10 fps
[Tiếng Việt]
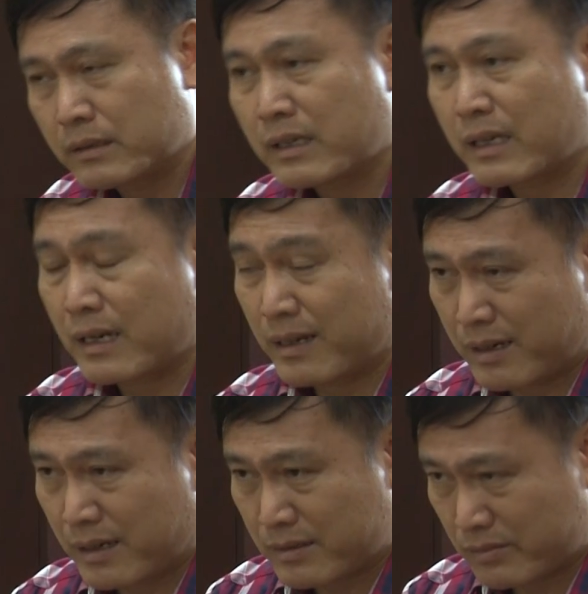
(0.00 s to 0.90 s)
thấy rằng là
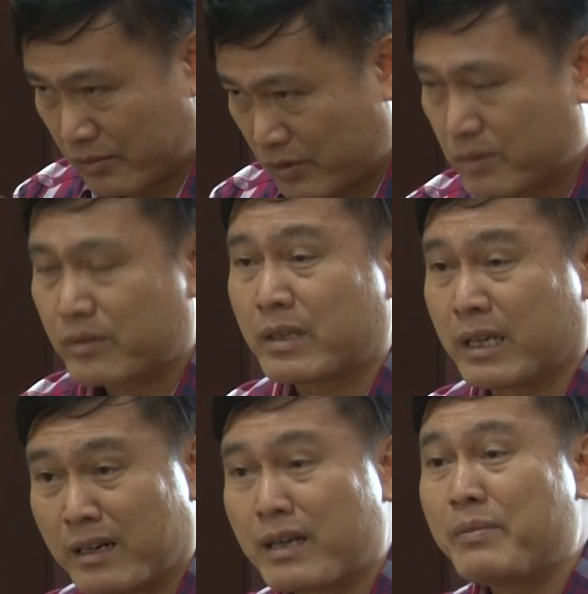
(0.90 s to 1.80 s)
à,
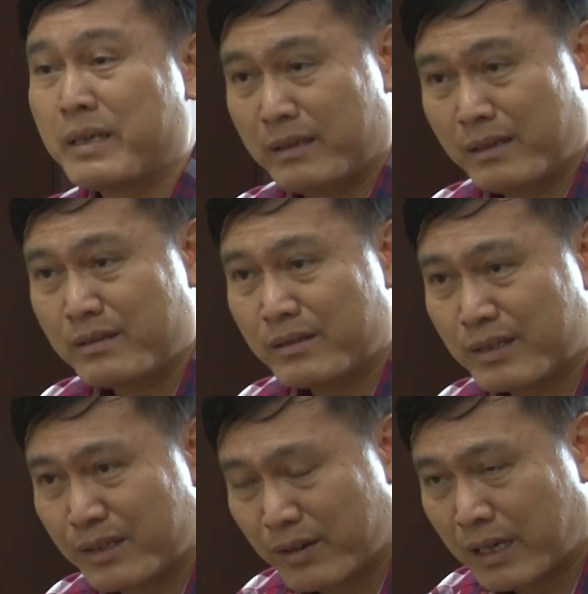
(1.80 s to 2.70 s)
để nâng cấp hơn nữa
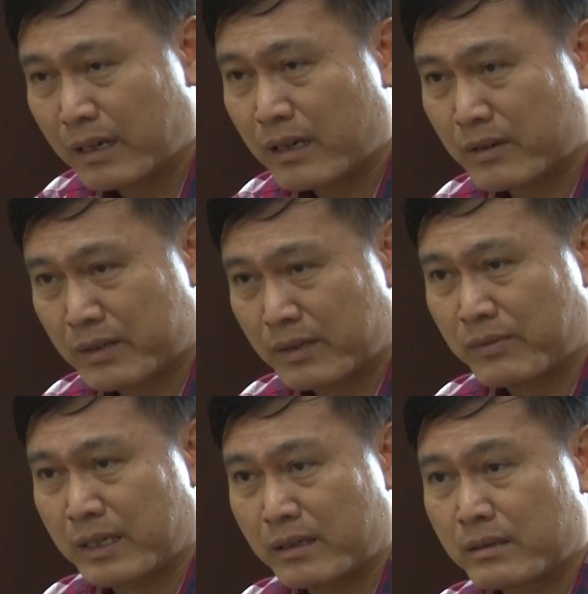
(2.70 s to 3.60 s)
thì có lẽ là cần
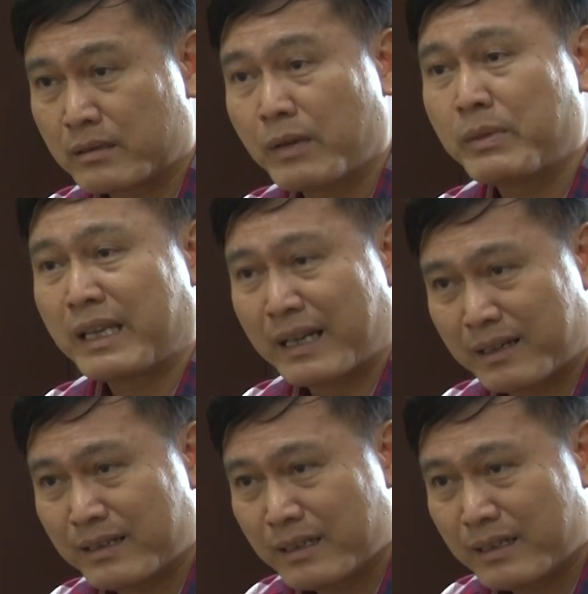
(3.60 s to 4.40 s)
phải đến Tây Ban Nha.